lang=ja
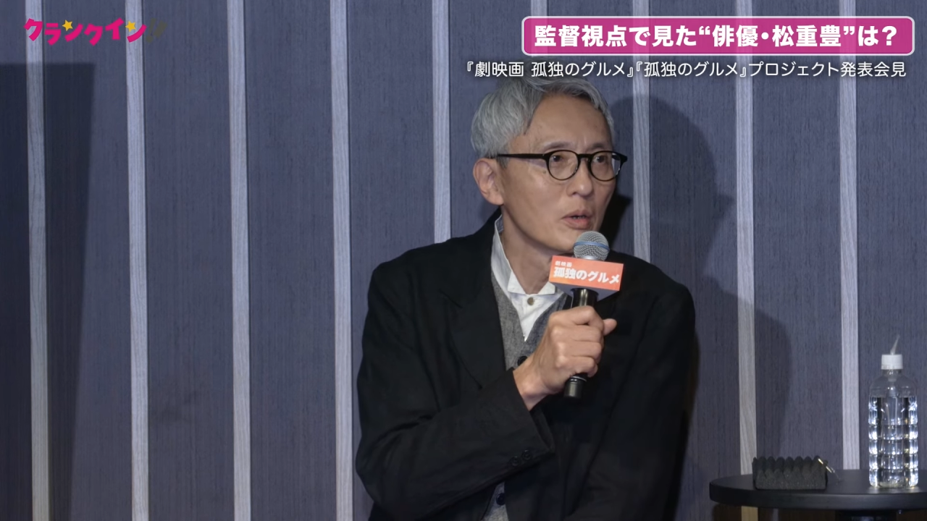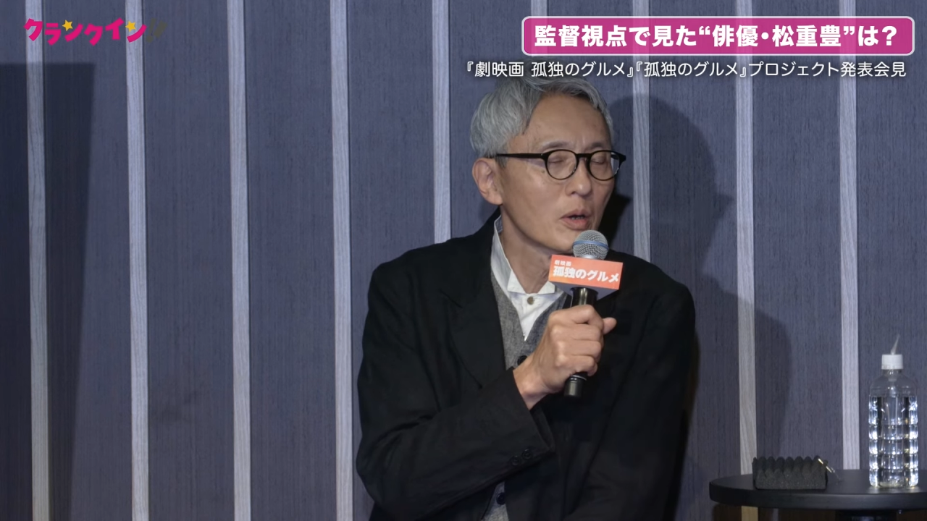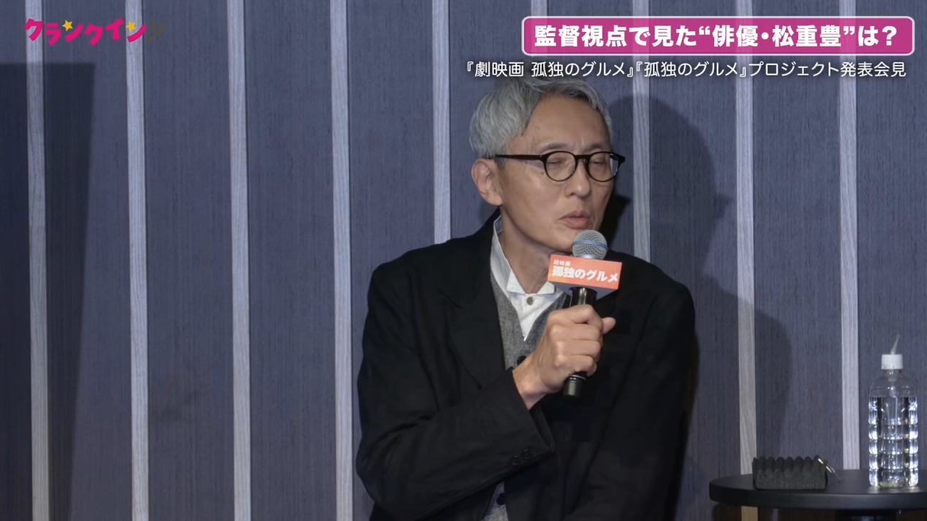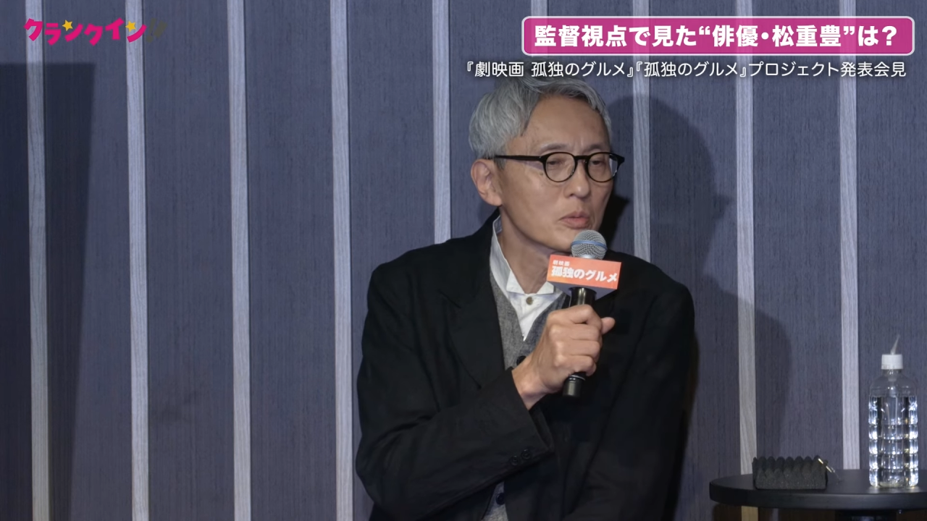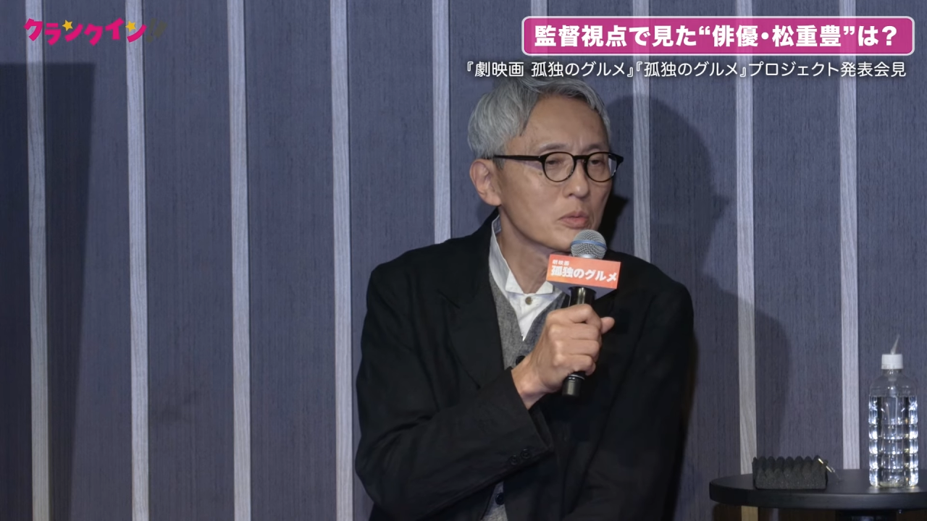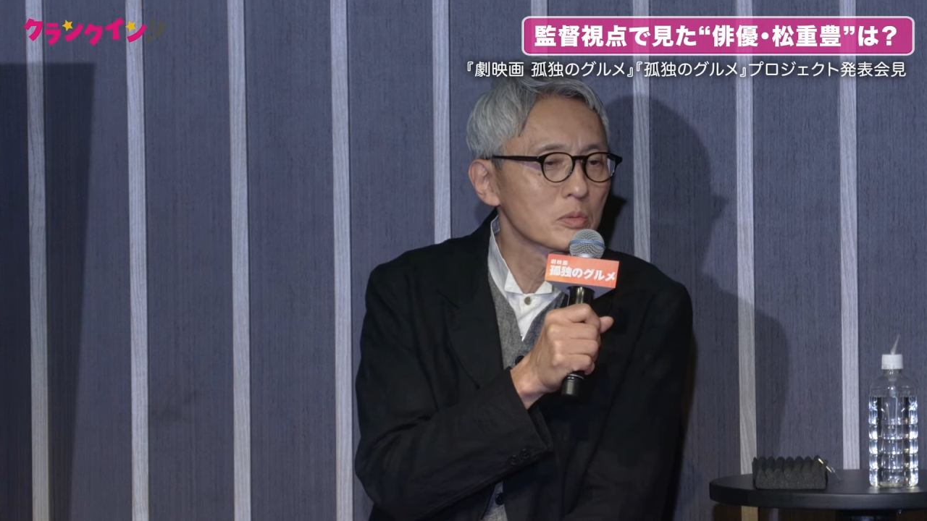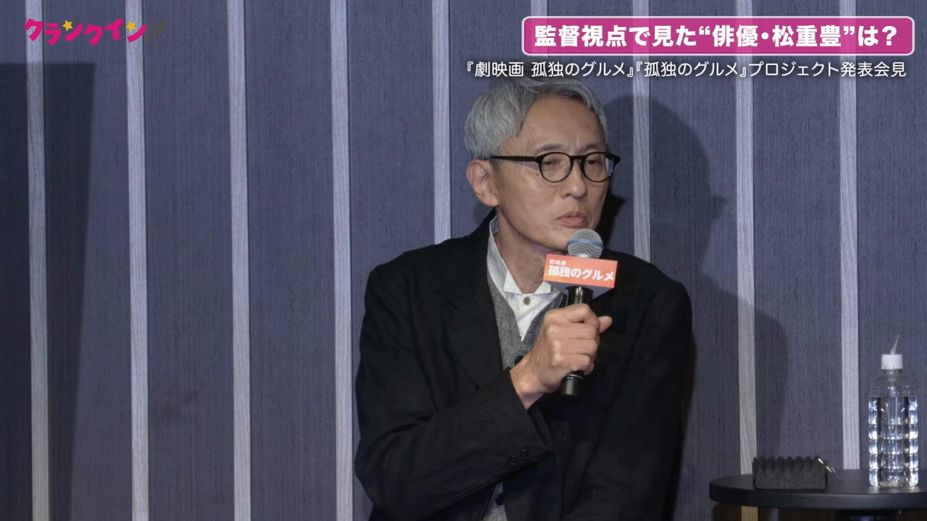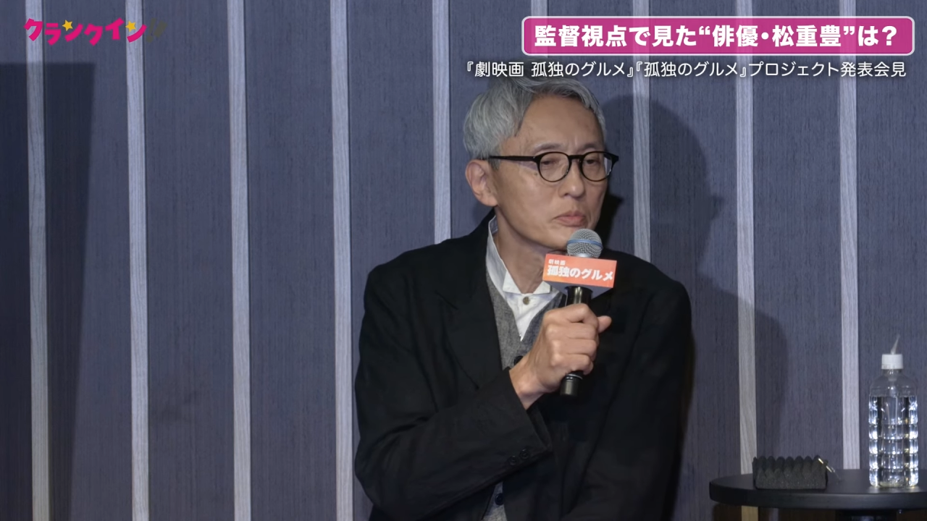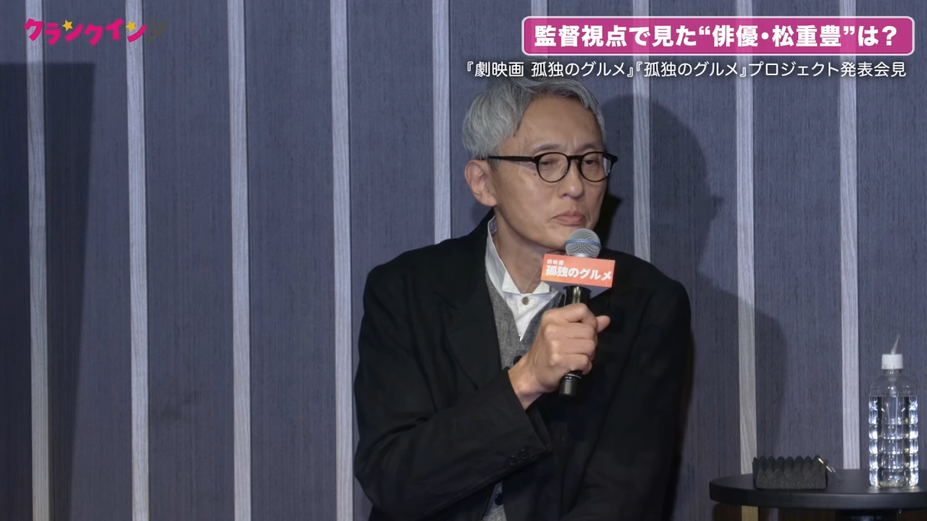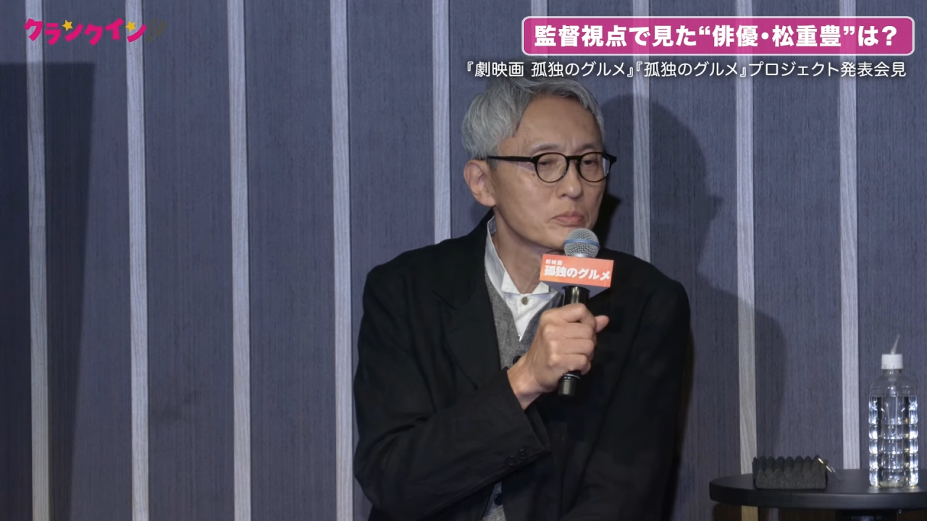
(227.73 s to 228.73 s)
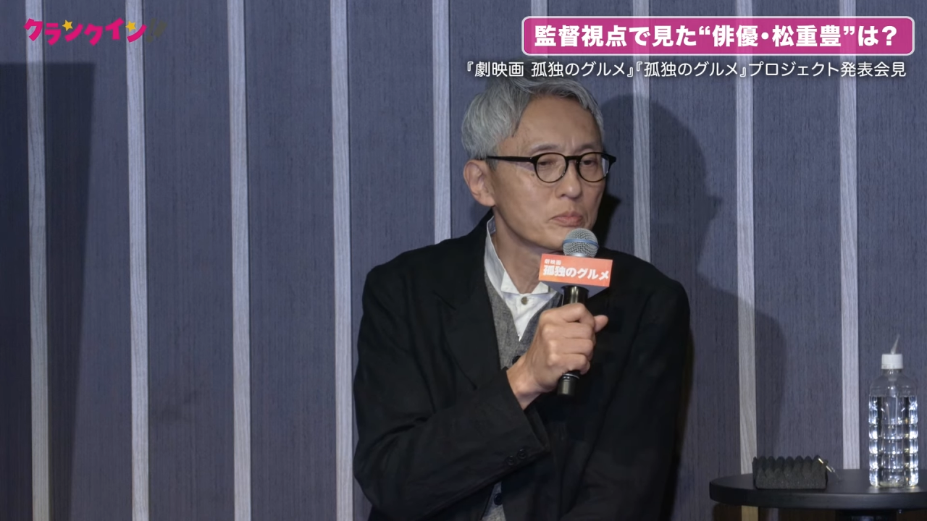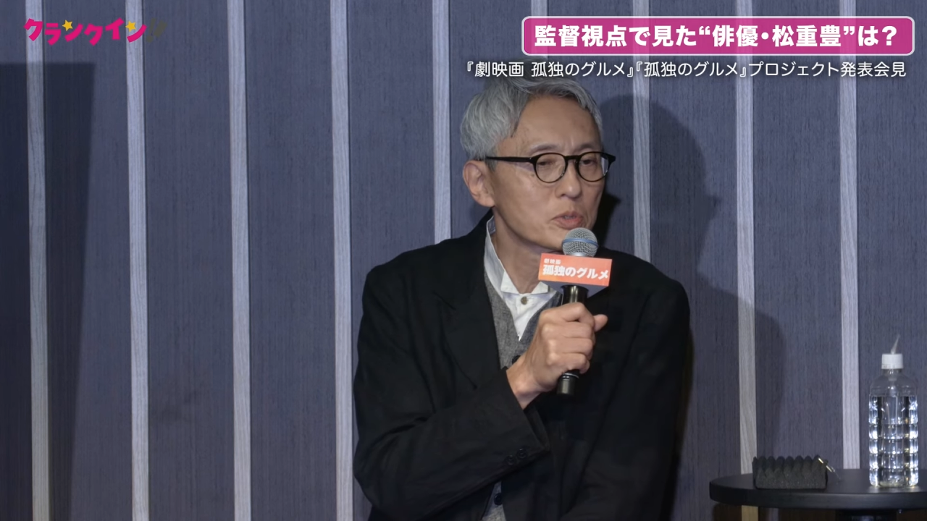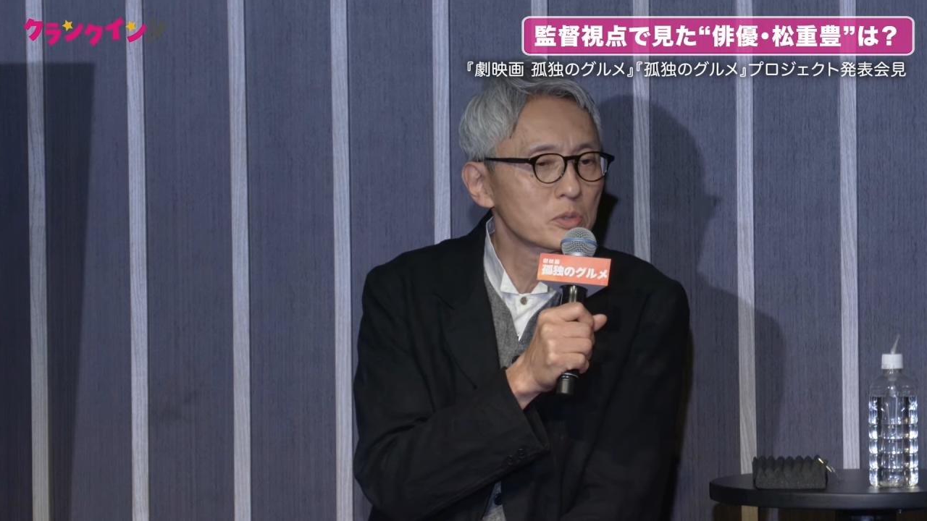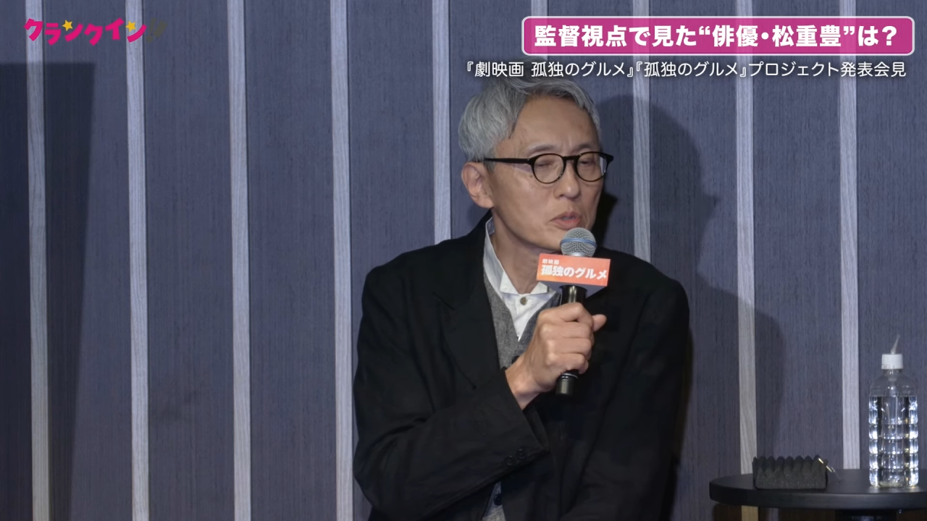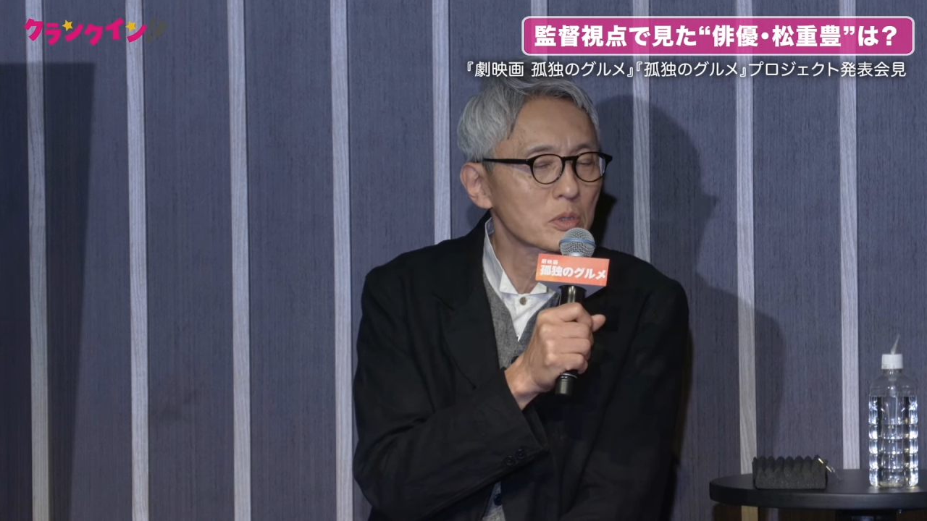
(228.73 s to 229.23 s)
あの
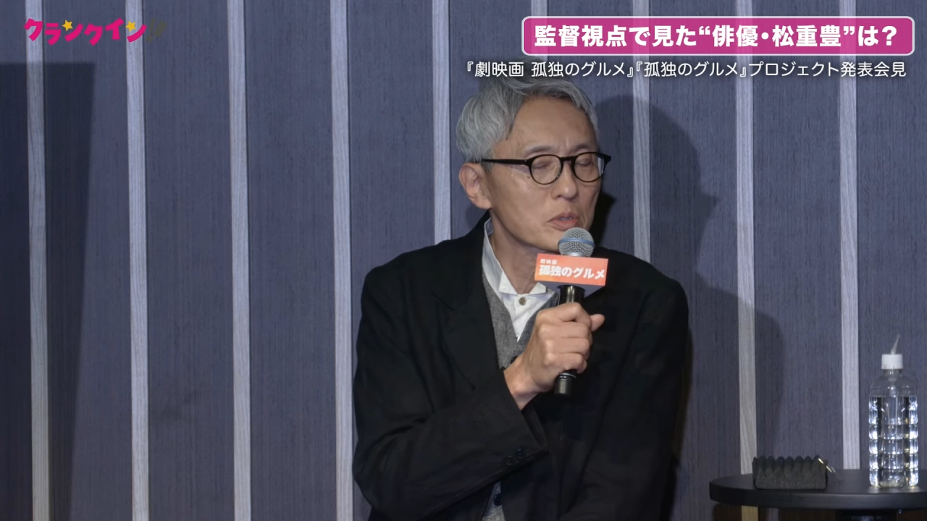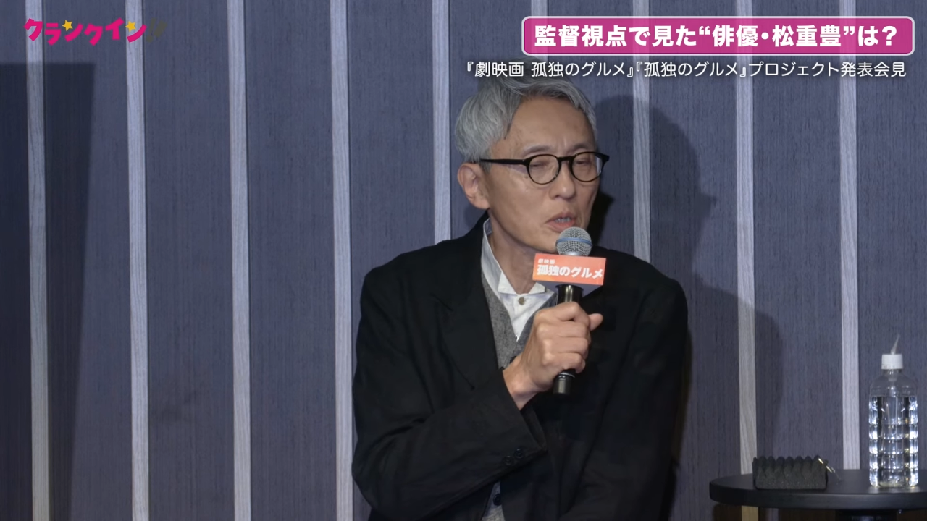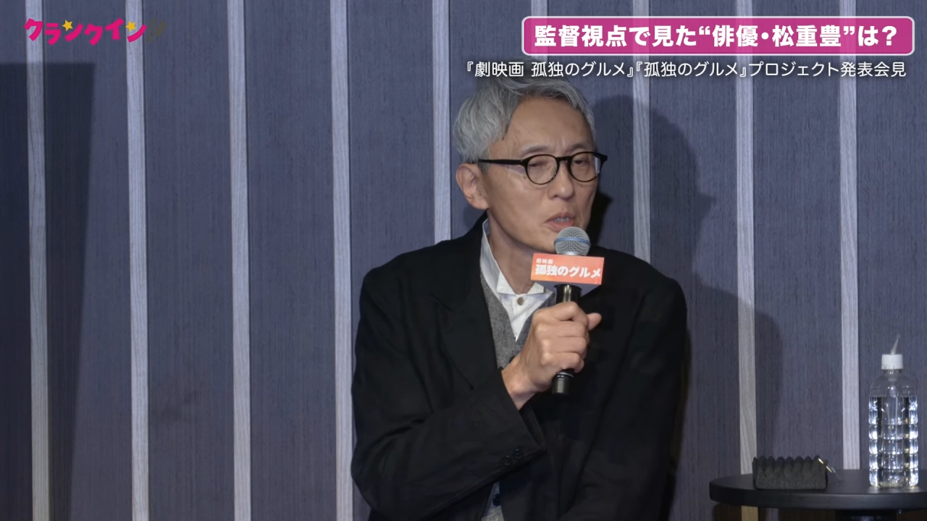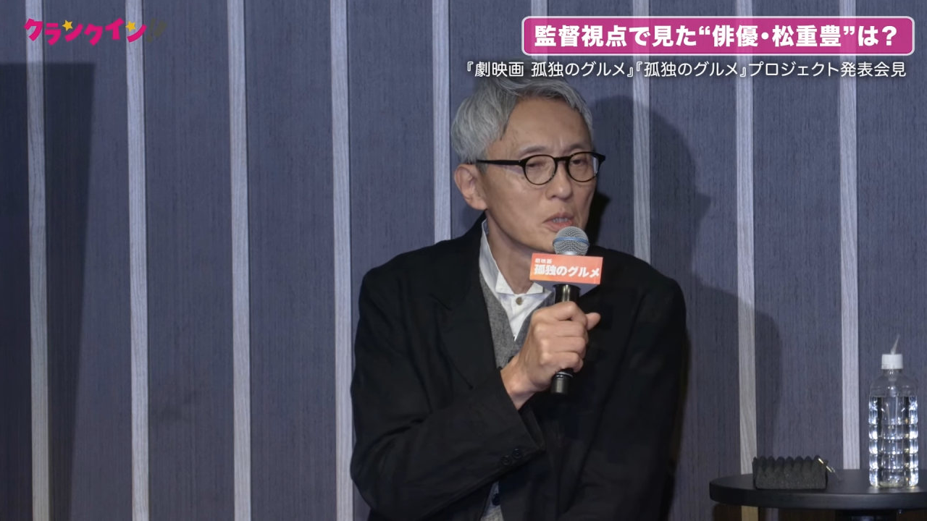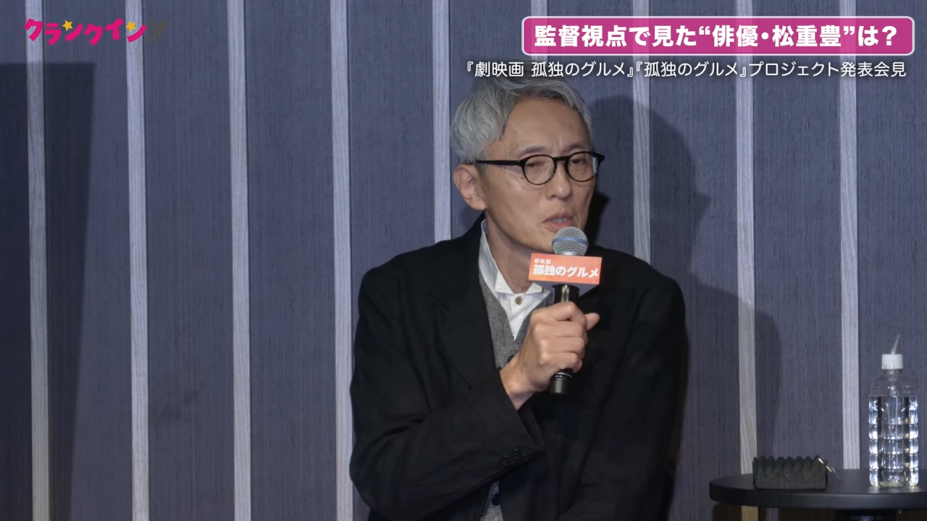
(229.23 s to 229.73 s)
別に何か